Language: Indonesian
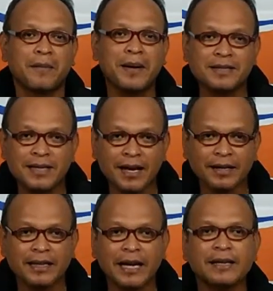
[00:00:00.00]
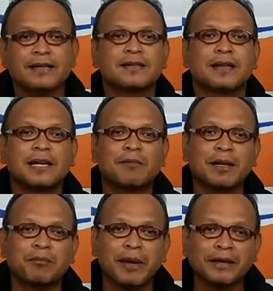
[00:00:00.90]
Masa nyaris
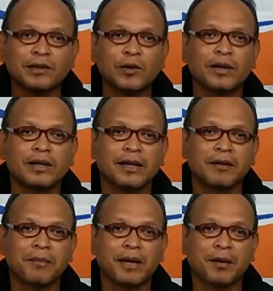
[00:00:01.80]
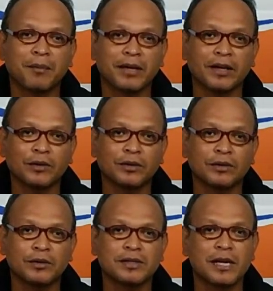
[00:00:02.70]
terlibat bentrok dengan para
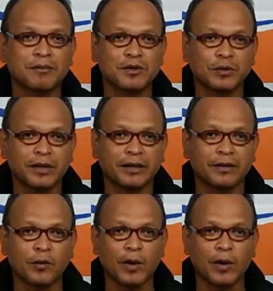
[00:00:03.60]
pengikut Gus Samsudin.